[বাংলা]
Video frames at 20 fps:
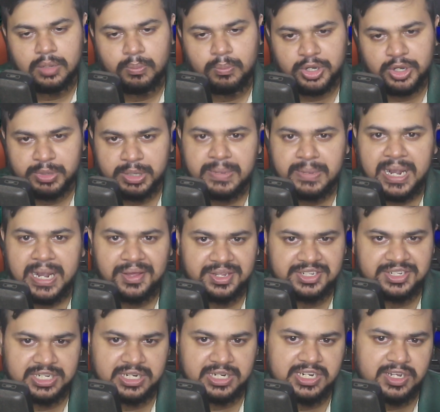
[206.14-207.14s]
মোটামুটি
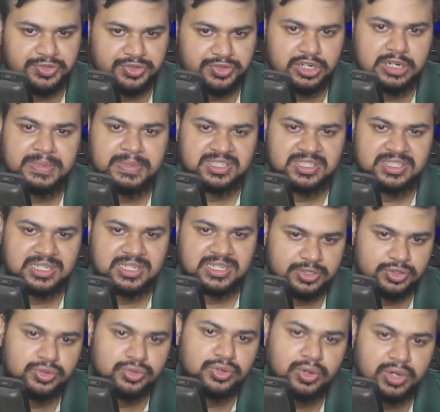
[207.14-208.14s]
বাংলাদেশের নিয়ন্ত্রণে ম্যাচটা আসতে
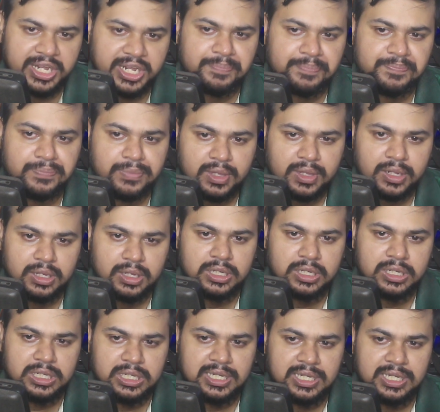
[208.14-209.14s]
শুরু করে
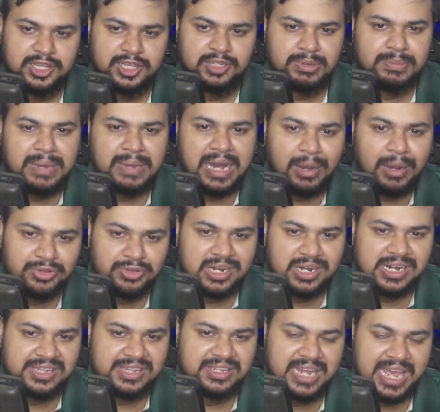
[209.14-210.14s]
তবে
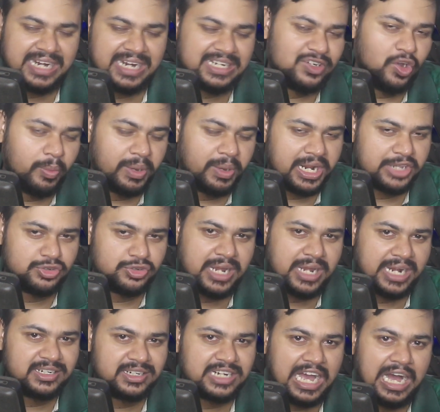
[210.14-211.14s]
মাহমুদুল্লাহ রিয়াজের একটা ওভারে আসলে
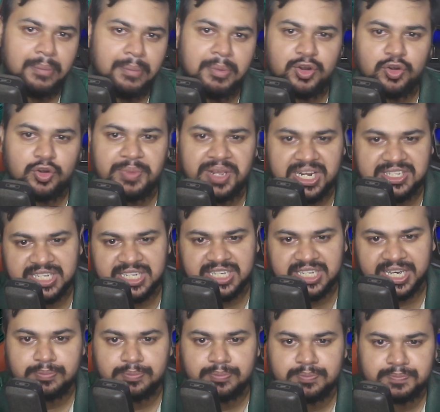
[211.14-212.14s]
রানটা আবারও বেড়ে
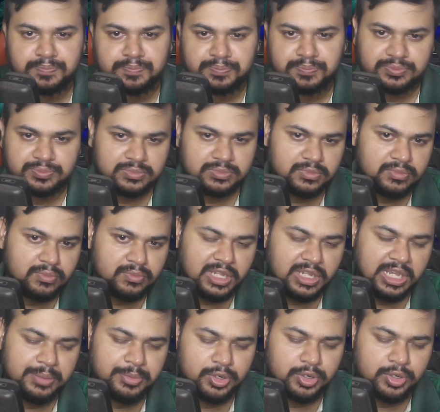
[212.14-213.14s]
যায়
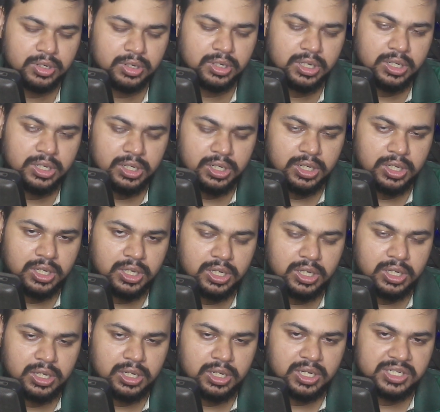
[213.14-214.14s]
এবং
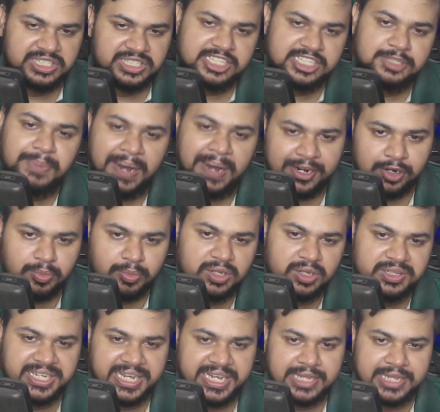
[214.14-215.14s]
শেষ বারো
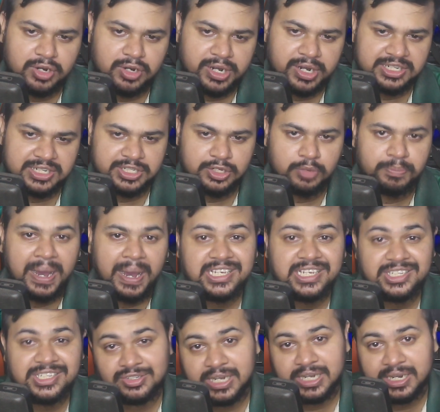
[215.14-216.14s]
বল থেকে দরকার ছিল
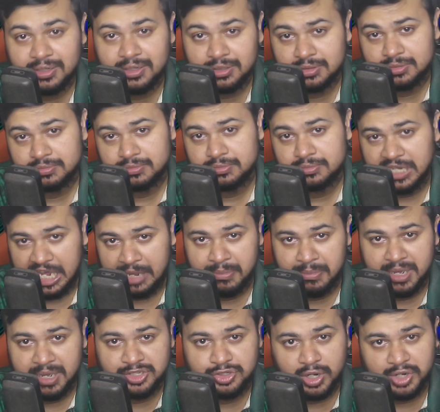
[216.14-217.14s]
বাইশ রান এই
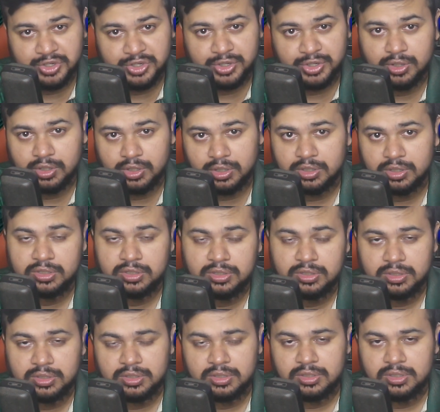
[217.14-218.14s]
ম্যাচ জয়ের জন্য
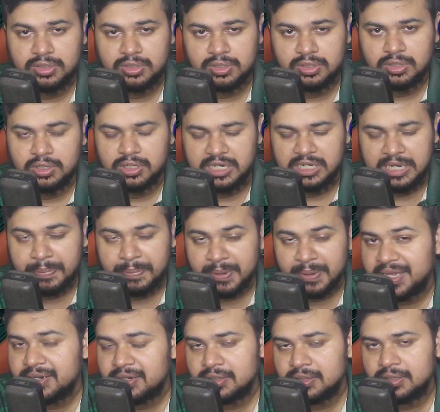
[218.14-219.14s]

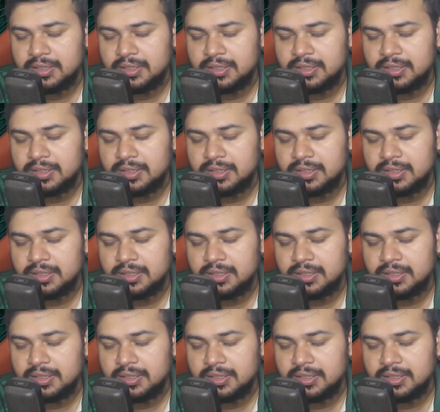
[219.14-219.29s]
নেপালের